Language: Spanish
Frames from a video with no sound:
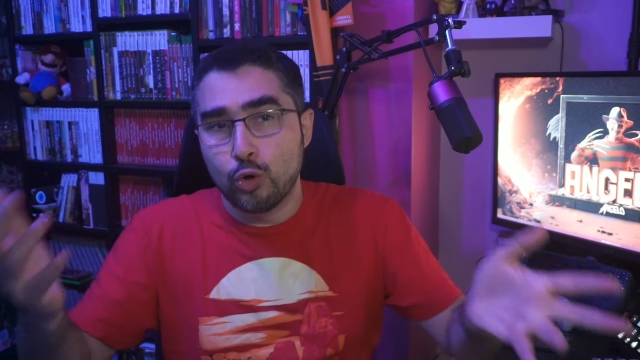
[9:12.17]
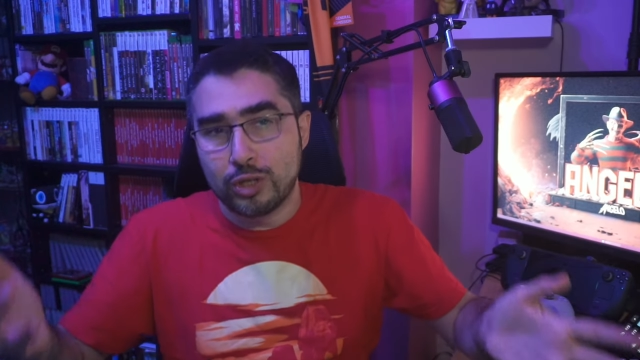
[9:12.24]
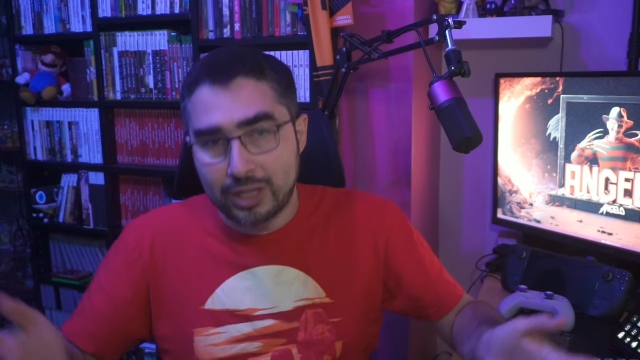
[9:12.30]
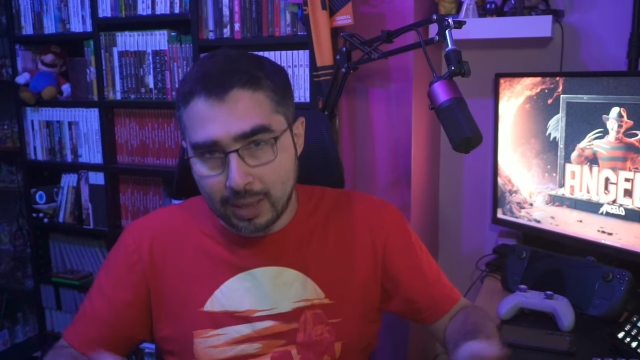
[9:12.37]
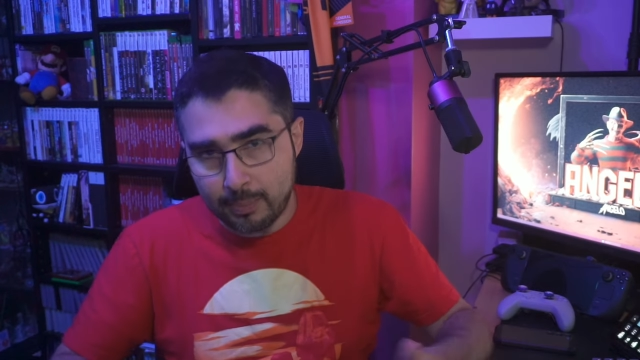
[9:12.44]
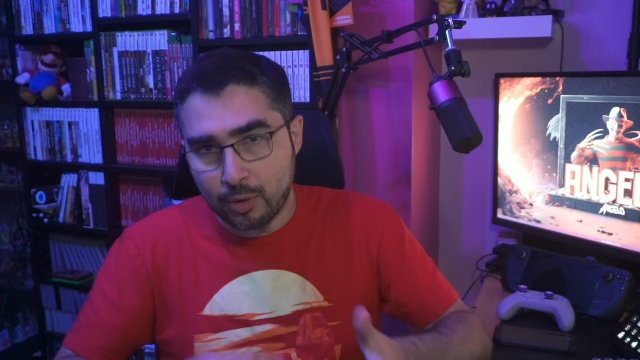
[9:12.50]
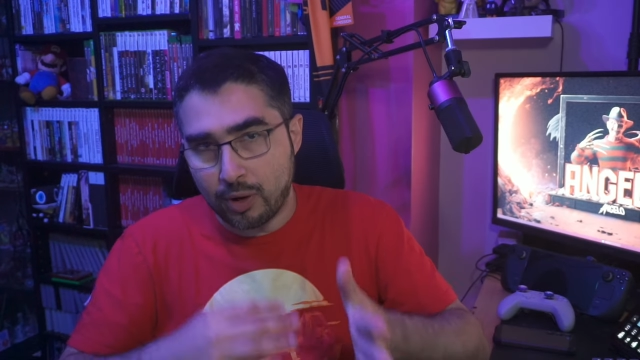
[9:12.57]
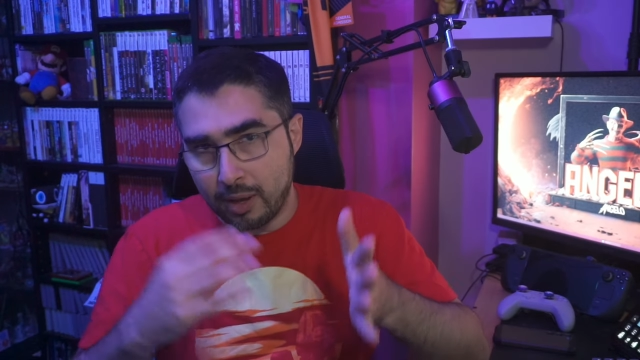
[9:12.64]

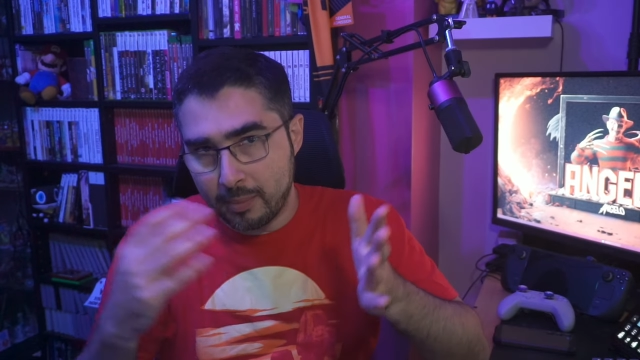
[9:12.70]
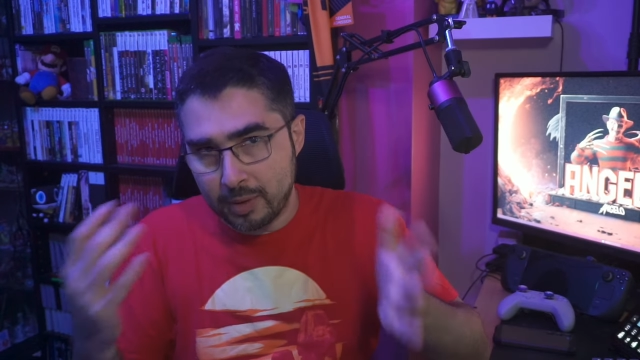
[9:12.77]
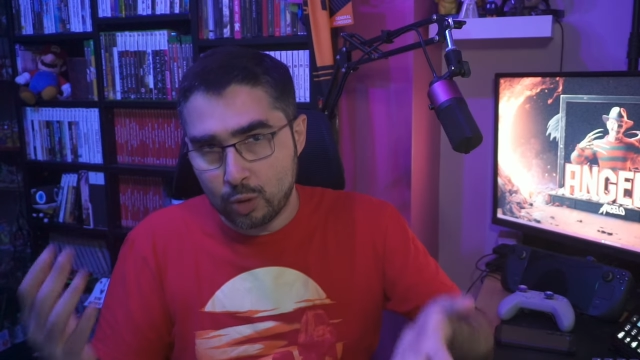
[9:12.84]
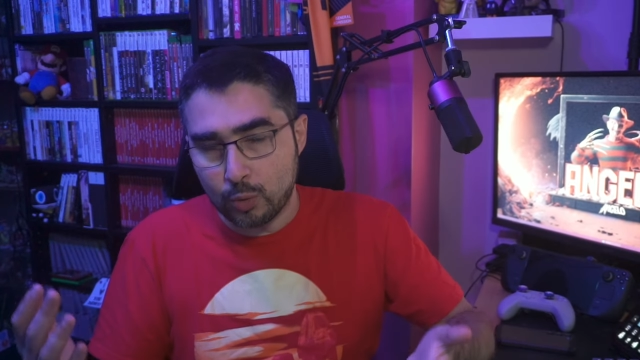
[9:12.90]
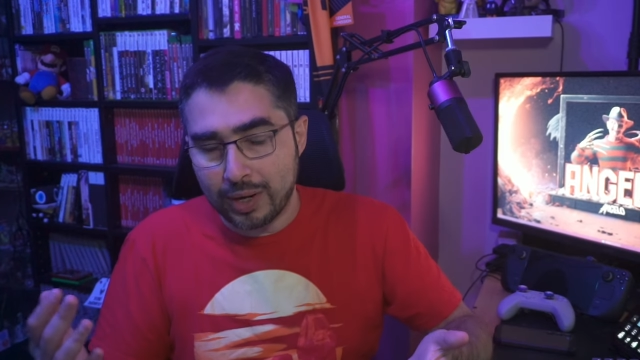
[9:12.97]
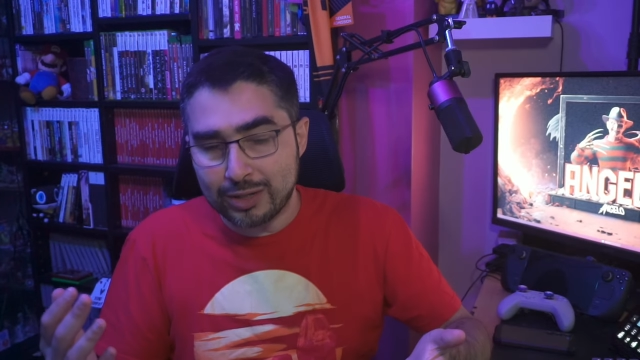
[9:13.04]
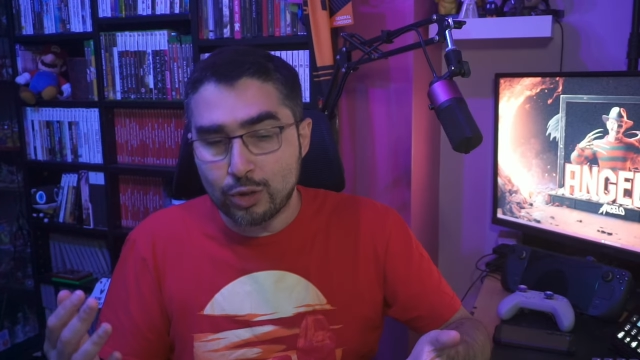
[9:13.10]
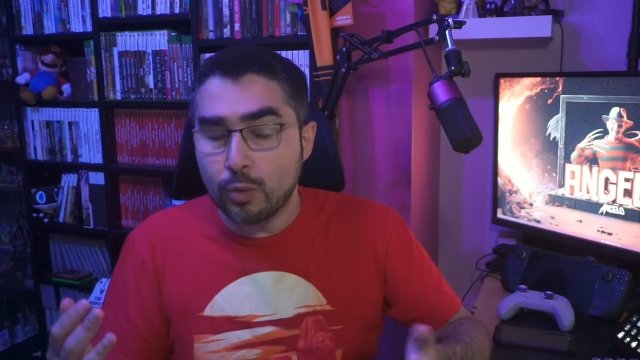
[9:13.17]
Ultra,
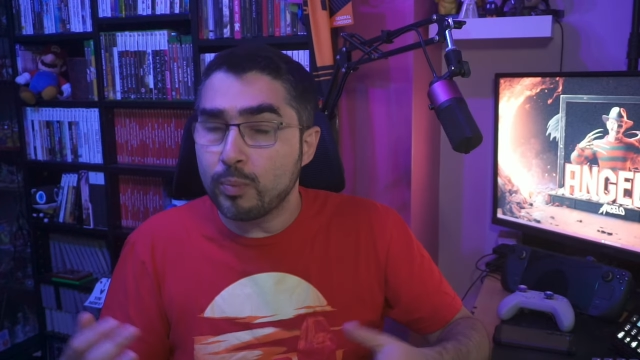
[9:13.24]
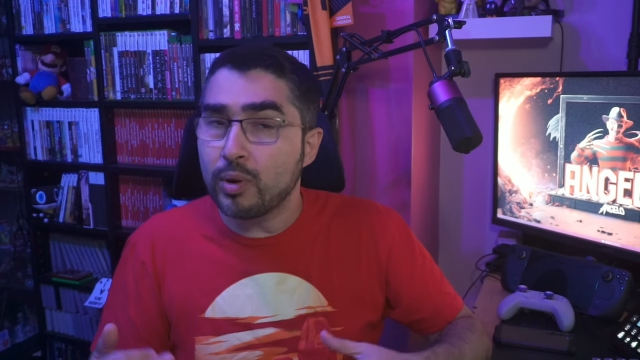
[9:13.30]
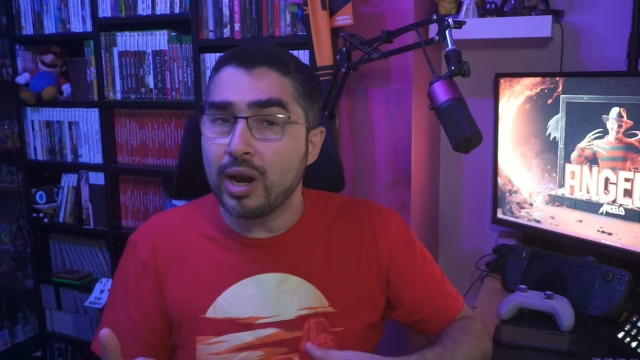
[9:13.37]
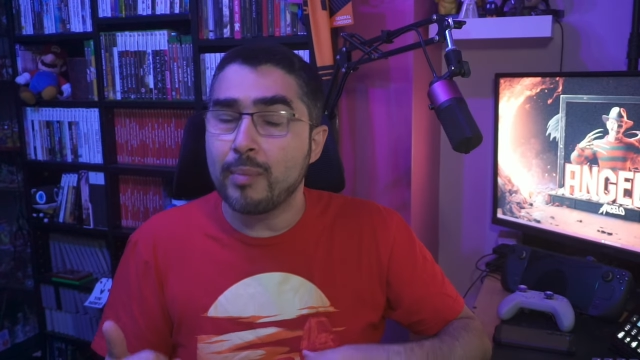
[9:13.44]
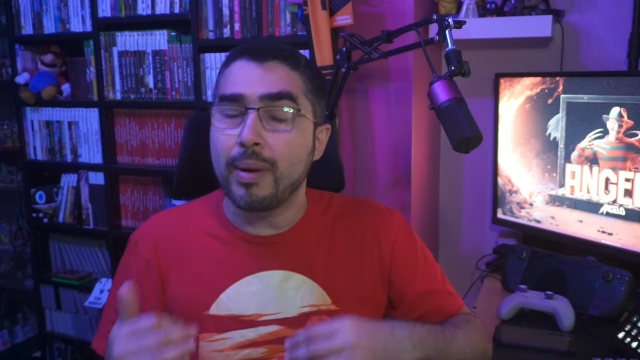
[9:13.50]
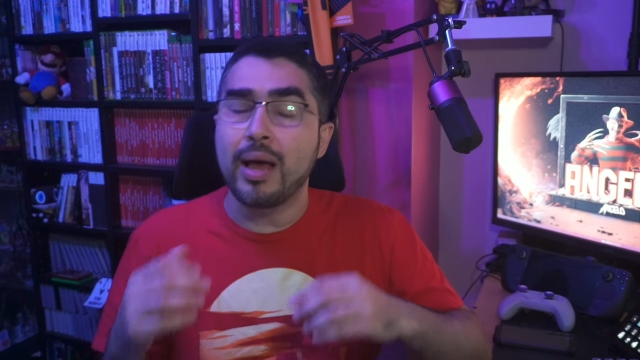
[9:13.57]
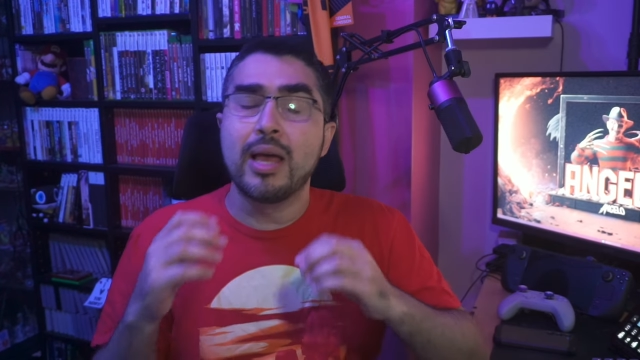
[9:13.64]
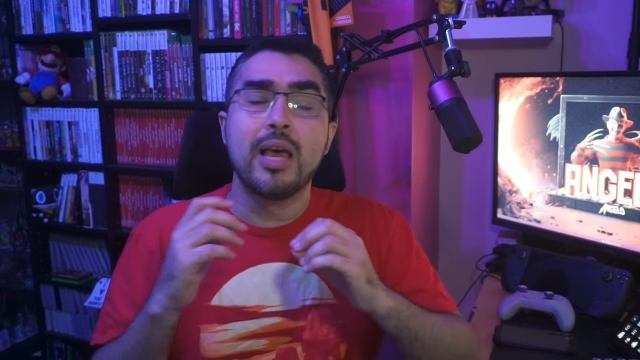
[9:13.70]
probablemente hubiera sido un
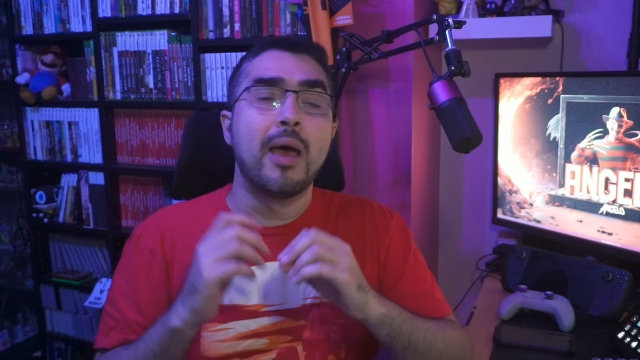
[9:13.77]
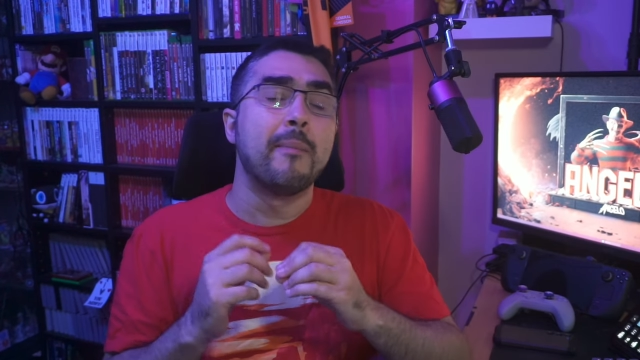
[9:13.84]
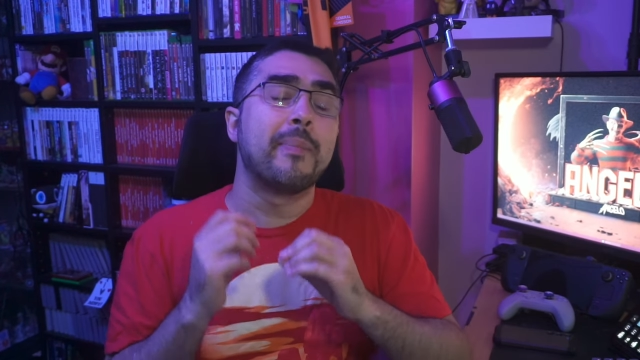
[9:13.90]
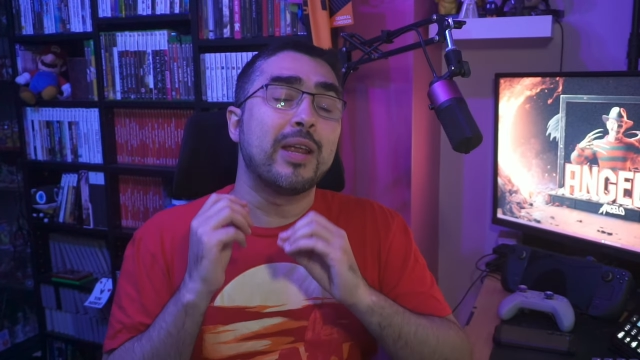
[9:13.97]
problema,